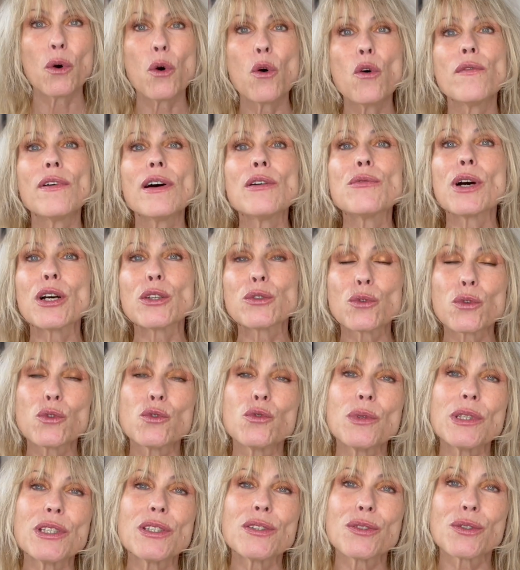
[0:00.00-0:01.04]
On va voir tout
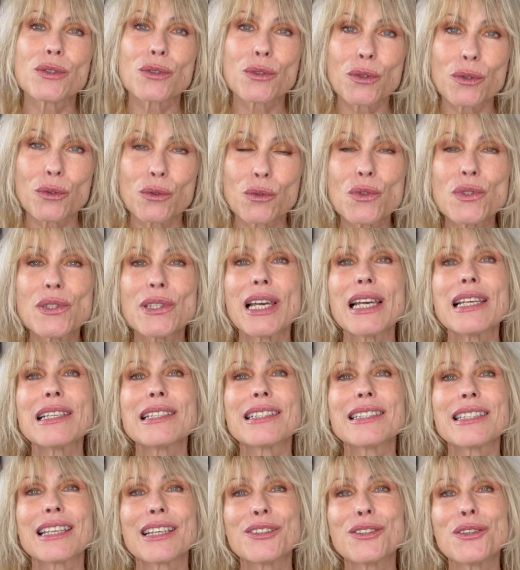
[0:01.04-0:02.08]
de suite ce que tout
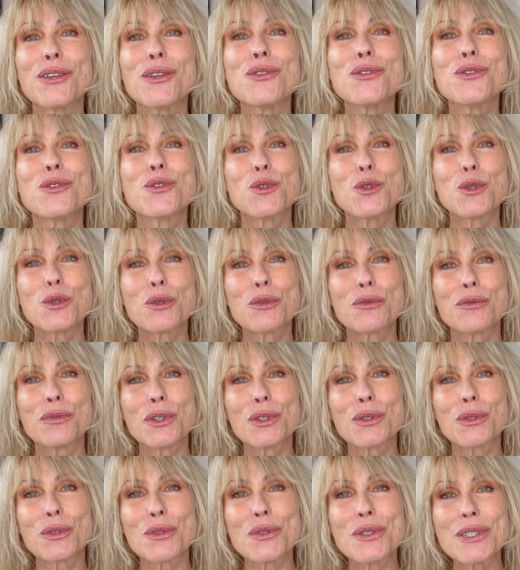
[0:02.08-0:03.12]
ça, ça donne sur
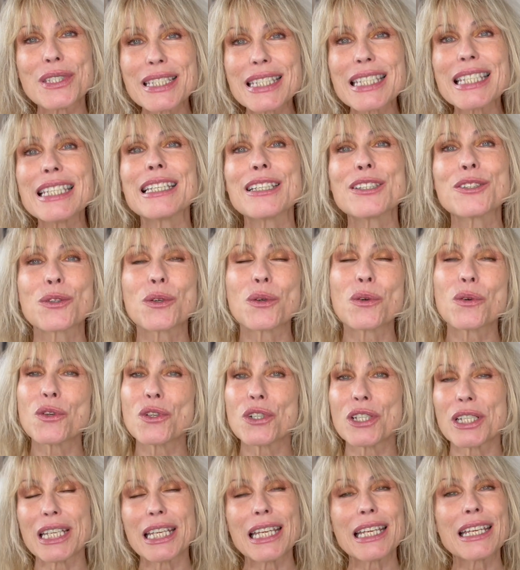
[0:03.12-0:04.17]
votre signe
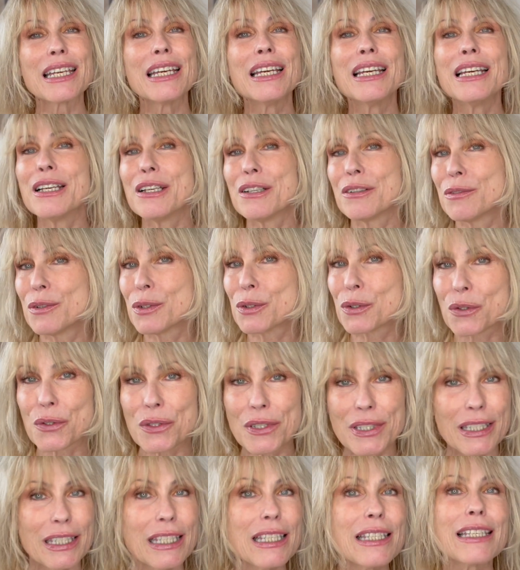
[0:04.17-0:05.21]
astrologique, votre
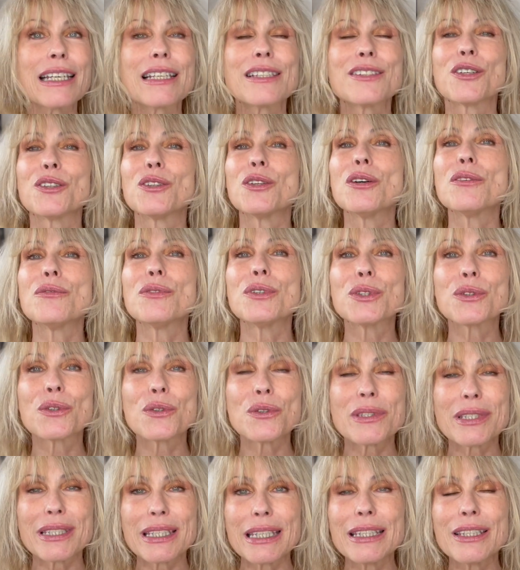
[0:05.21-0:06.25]
signe ascendant,
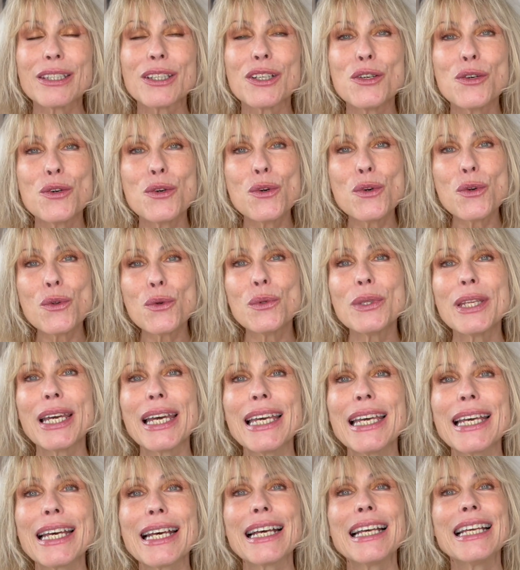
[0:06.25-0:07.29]
votre signe
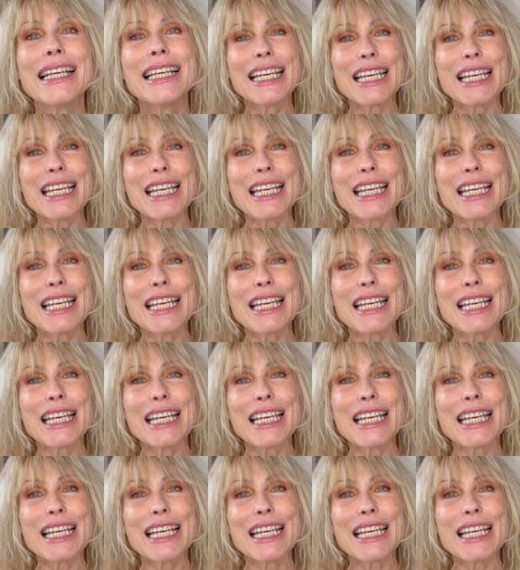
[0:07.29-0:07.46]
lunaire.